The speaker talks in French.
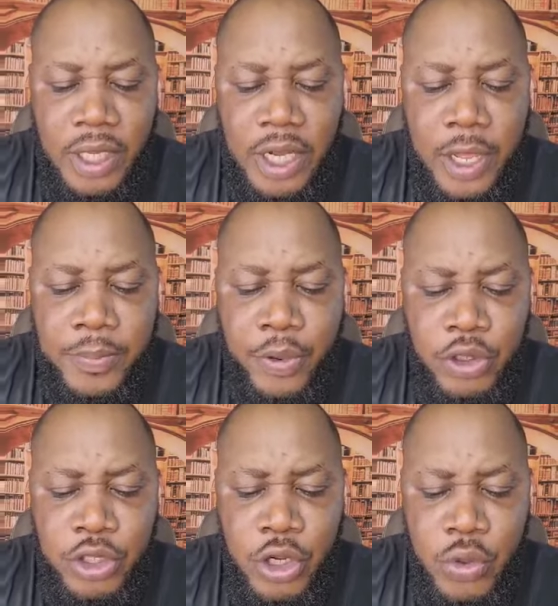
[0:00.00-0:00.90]
Il est
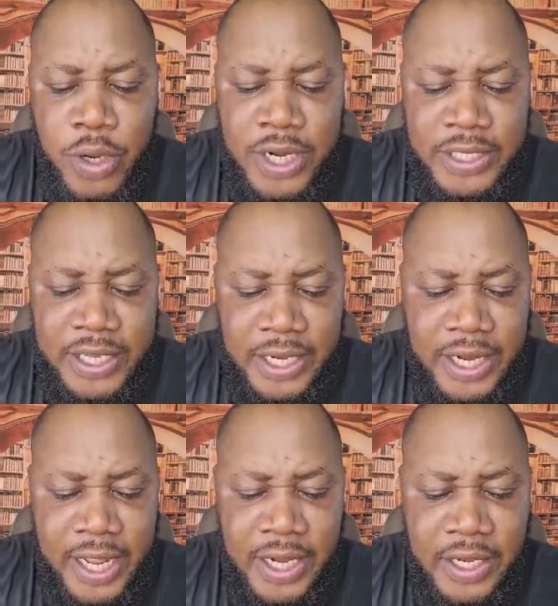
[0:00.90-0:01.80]
beau de louer
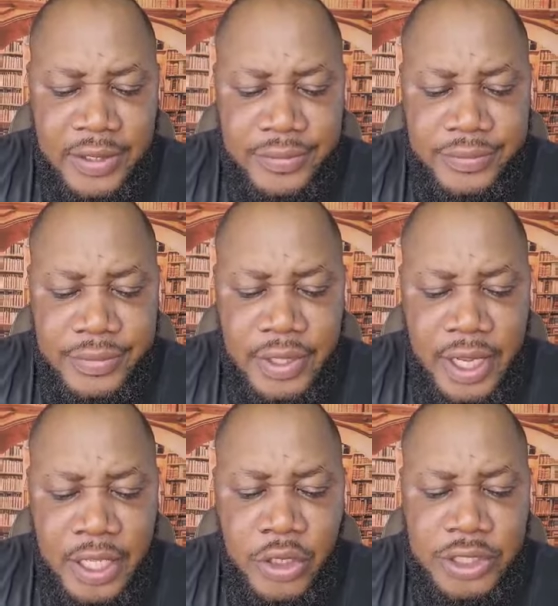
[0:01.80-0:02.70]
l'Éternel
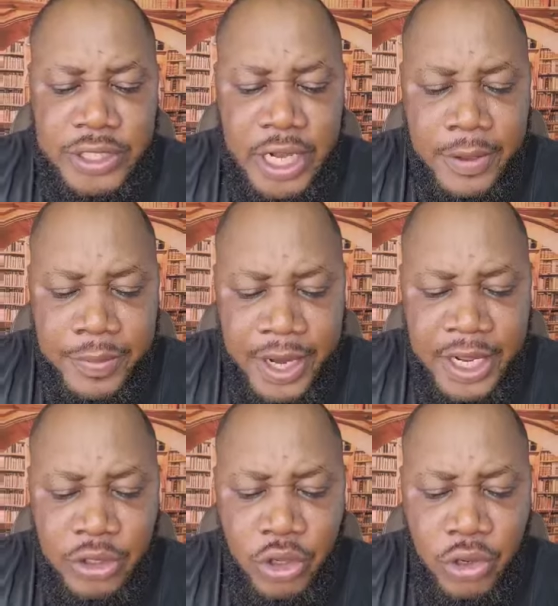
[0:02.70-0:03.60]
et de
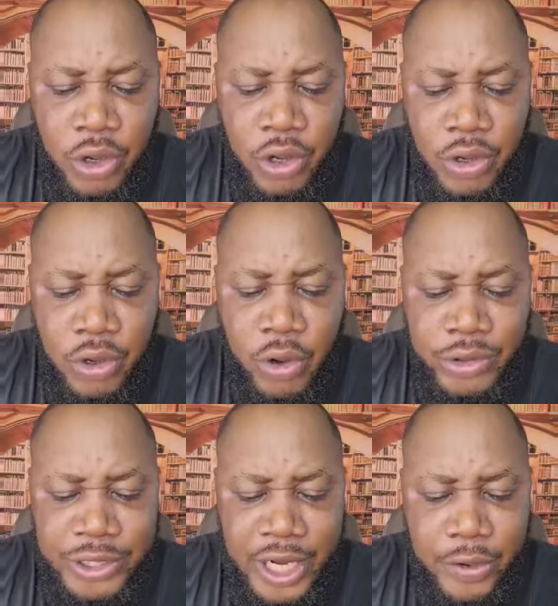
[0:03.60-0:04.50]
célébrer ton nom,
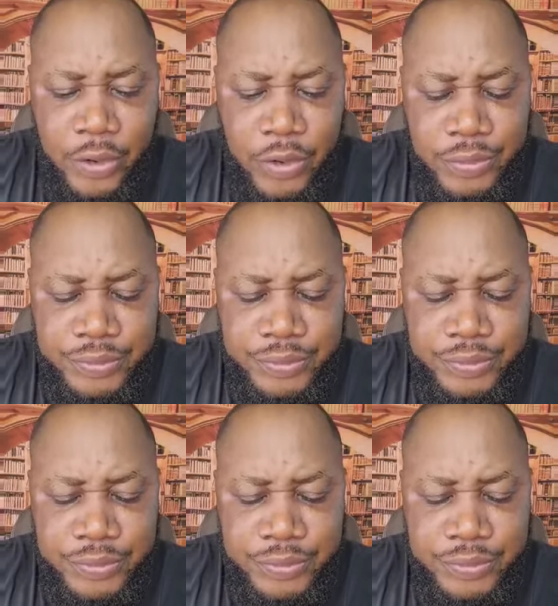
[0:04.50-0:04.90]
au Très-Haut,